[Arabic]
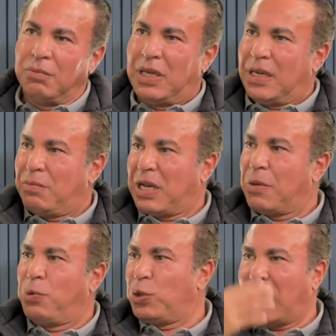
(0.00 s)
ما ما
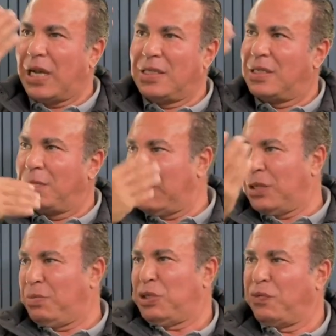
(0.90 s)
كبروش عندي
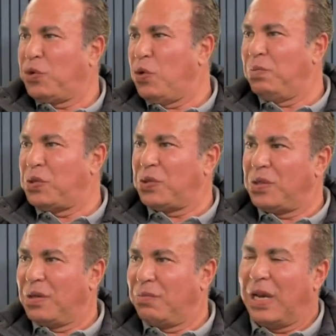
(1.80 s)
ما
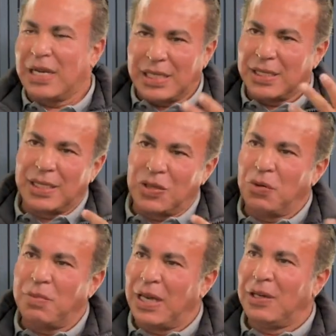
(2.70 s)
شفتهمش بالعكس حسيت
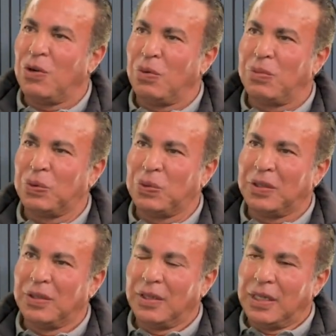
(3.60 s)
ان هم قللوا الموضوع